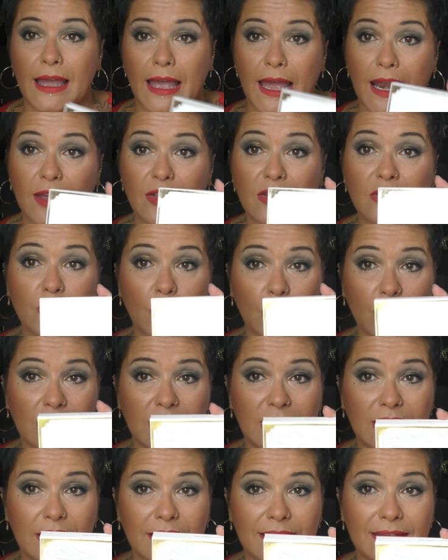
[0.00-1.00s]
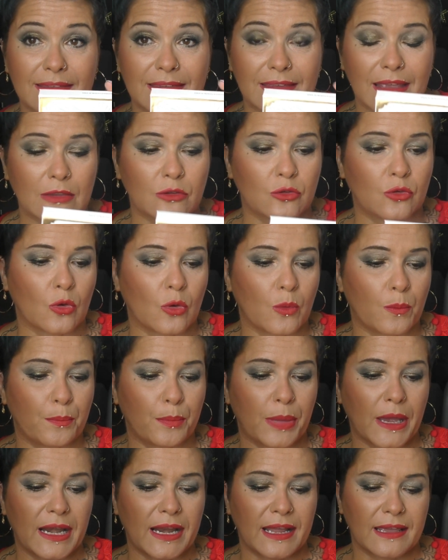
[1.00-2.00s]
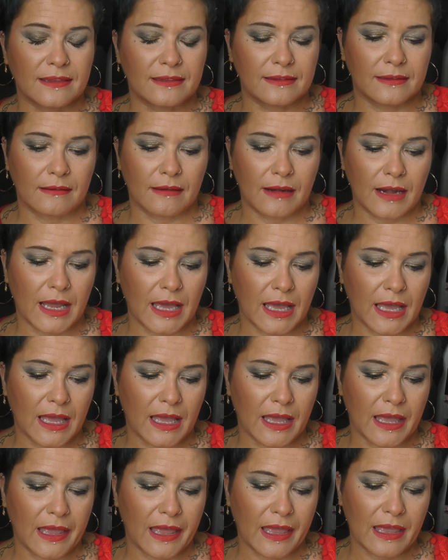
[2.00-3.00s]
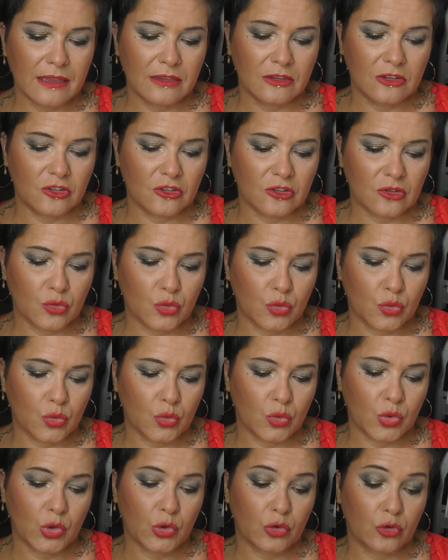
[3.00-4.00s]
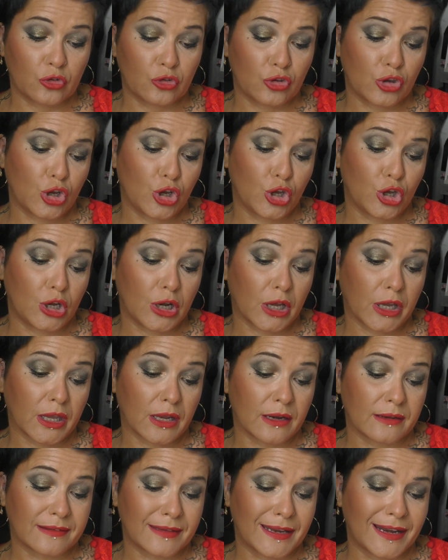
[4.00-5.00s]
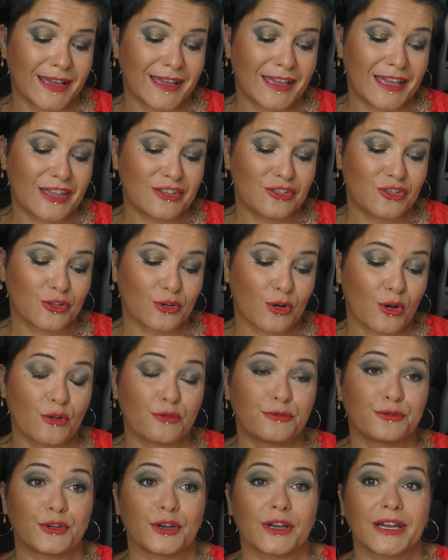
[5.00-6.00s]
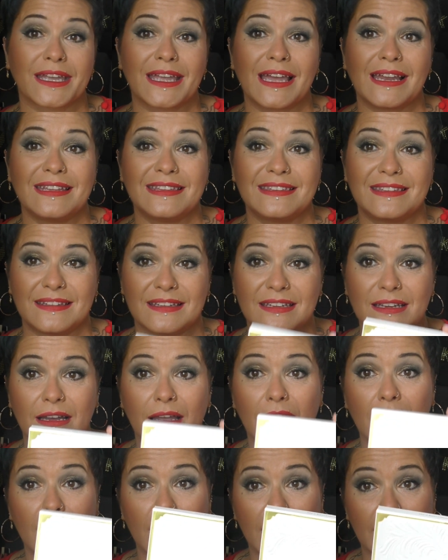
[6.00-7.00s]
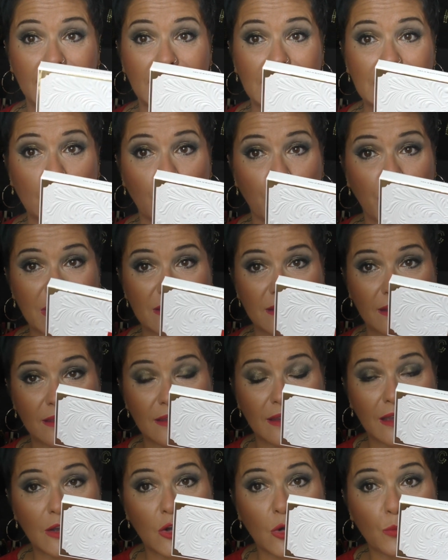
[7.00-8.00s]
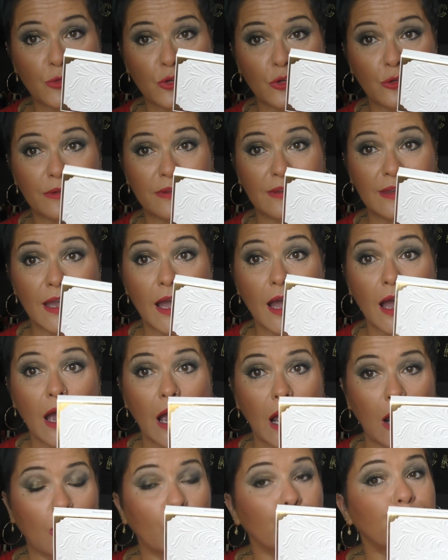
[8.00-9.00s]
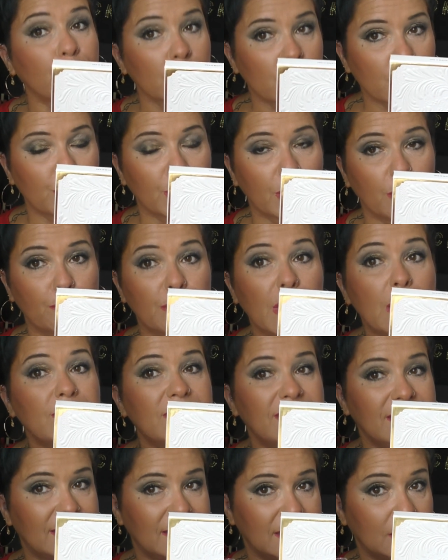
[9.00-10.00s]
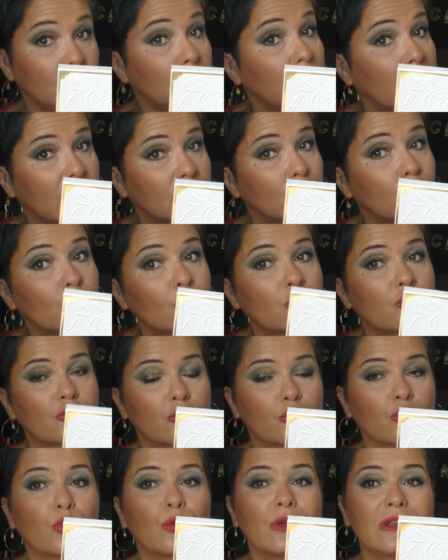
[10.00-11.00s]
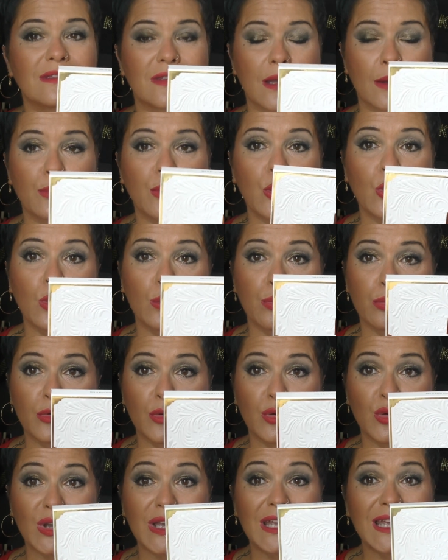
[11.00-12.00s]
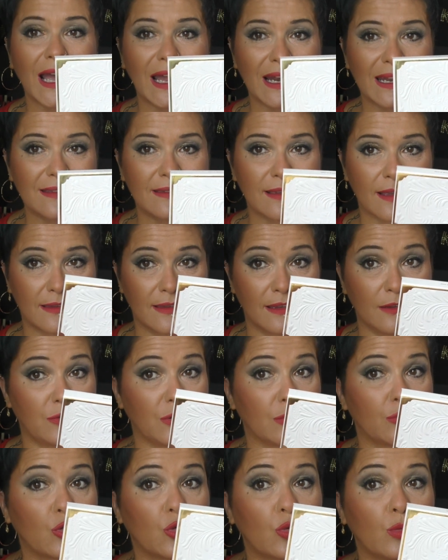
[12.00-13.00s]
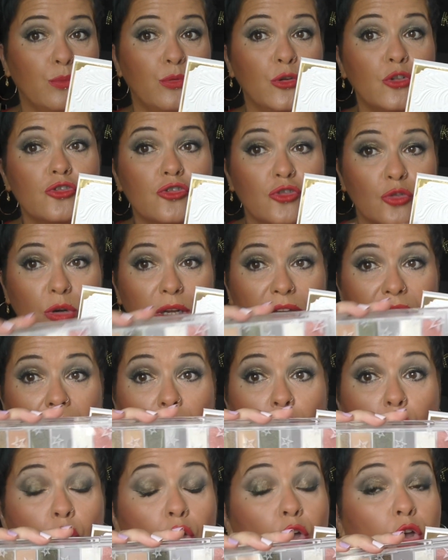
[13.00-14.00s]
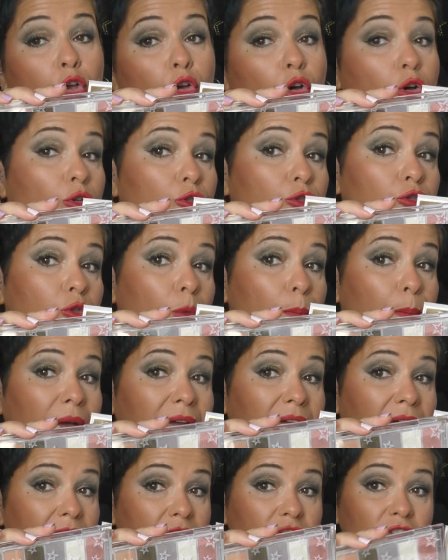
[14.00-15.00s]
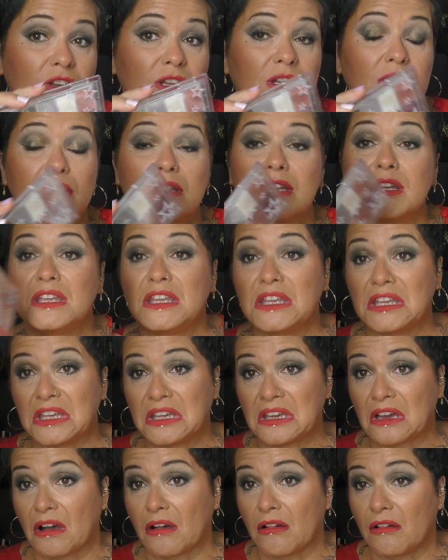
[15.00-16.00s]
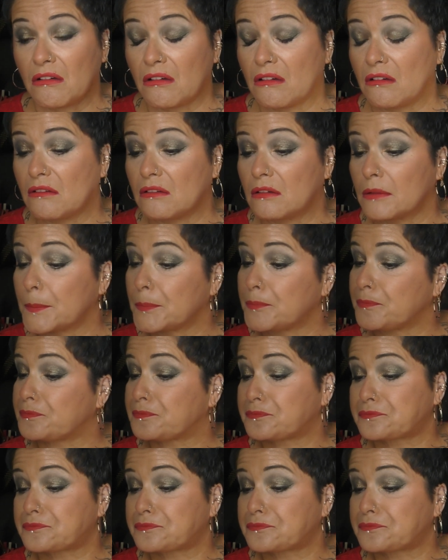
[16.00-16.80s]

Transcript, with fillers: elle avait sorti cette palette, la Edge, euh, c'est laquelle C'est la Edge of Reality, qui se présentait comme ceci. Alors franchement, même si c'est du carton, je trouvais ça beaucoup plus qualitatif et beaucoup plus joli que ce packaging qui est en,